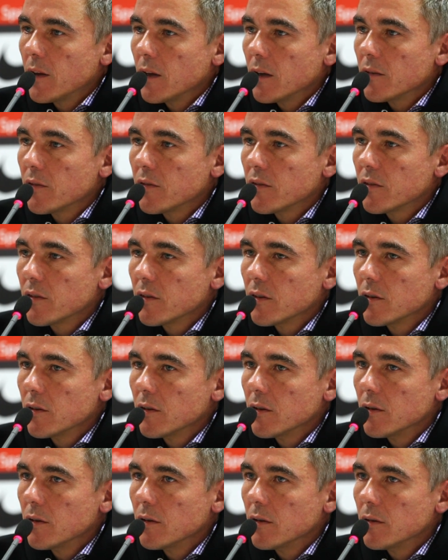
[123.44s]
dass,
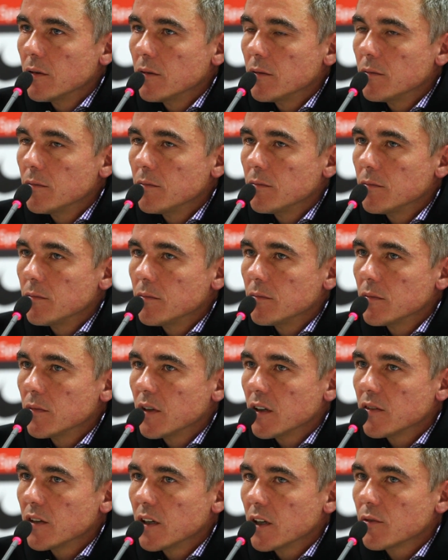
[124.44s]
äh,
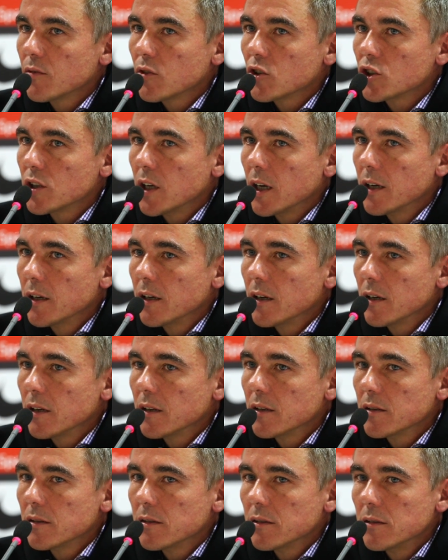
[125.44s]
dass er das verstanden
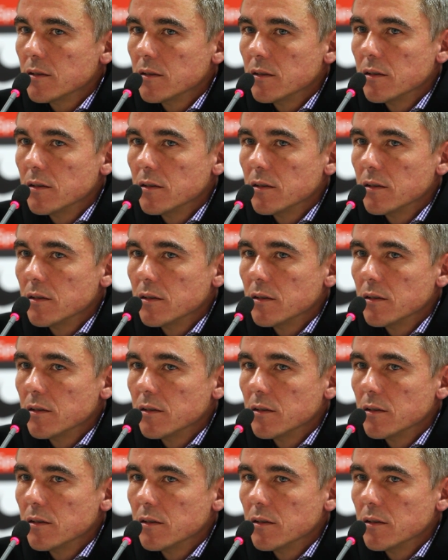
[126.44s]
hat,